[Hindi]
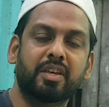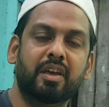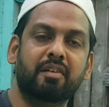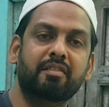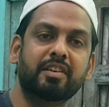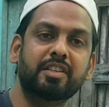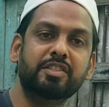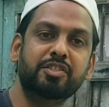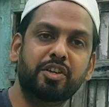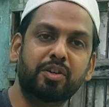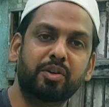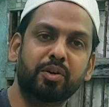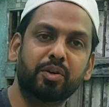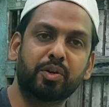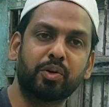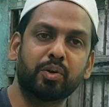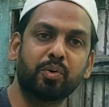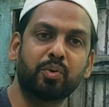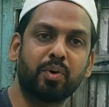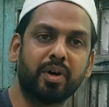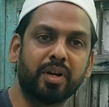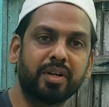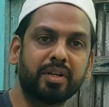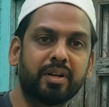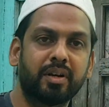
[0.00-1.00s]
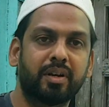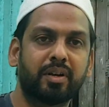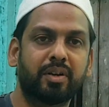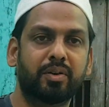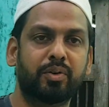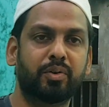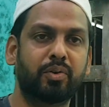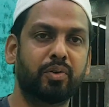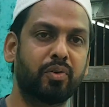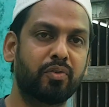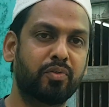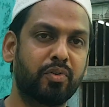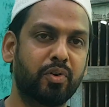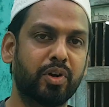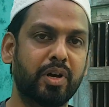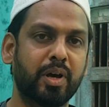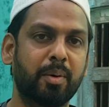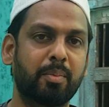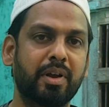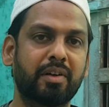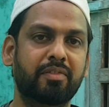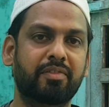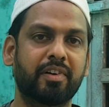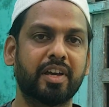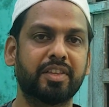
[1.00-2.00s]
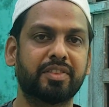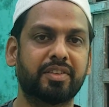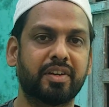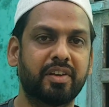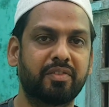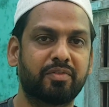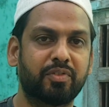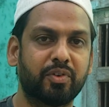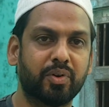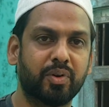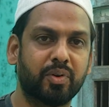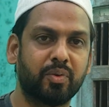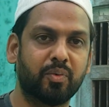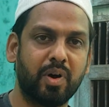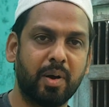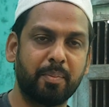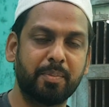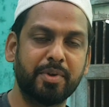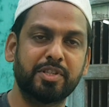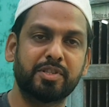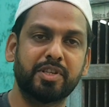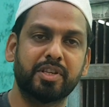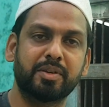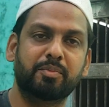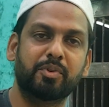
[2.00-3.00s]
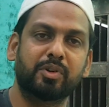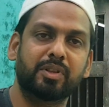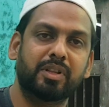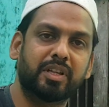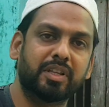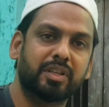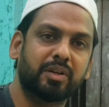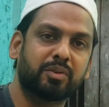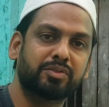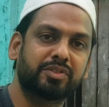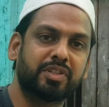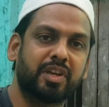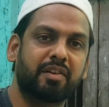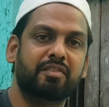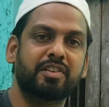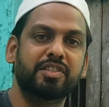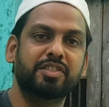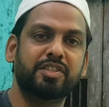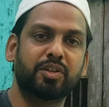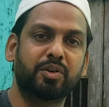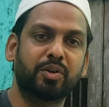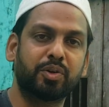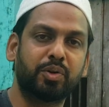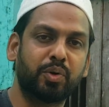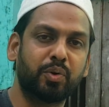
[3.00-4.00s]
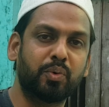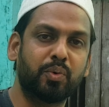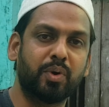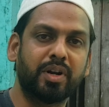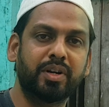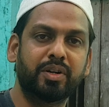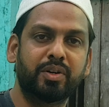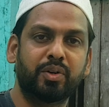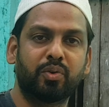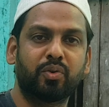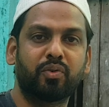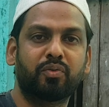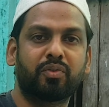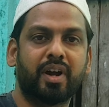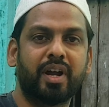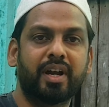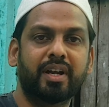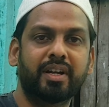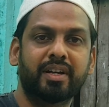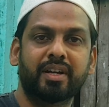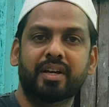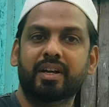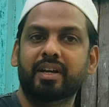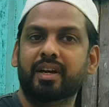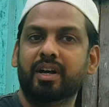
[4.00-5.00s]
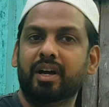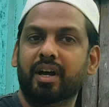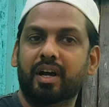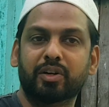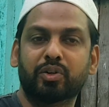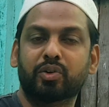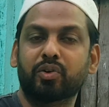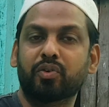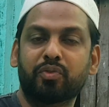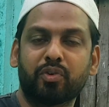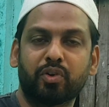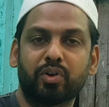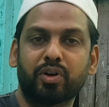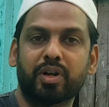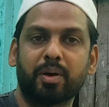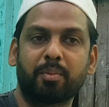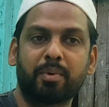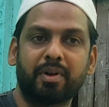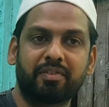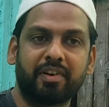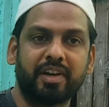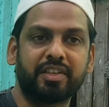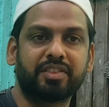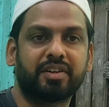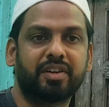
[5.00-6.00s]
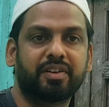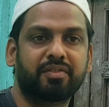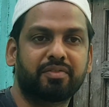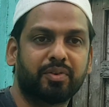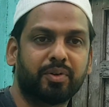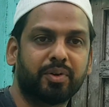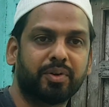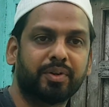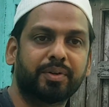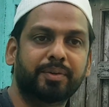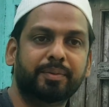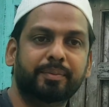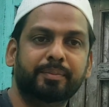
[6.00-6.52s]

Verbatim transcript: सेवन जीरो टू वन टू फोर डबल फाइव थ्री फोर वापस से बोल देता हूँ सेवन जीरो टू वन टू फाइव टू फोर डबल फाइव थ्री फोर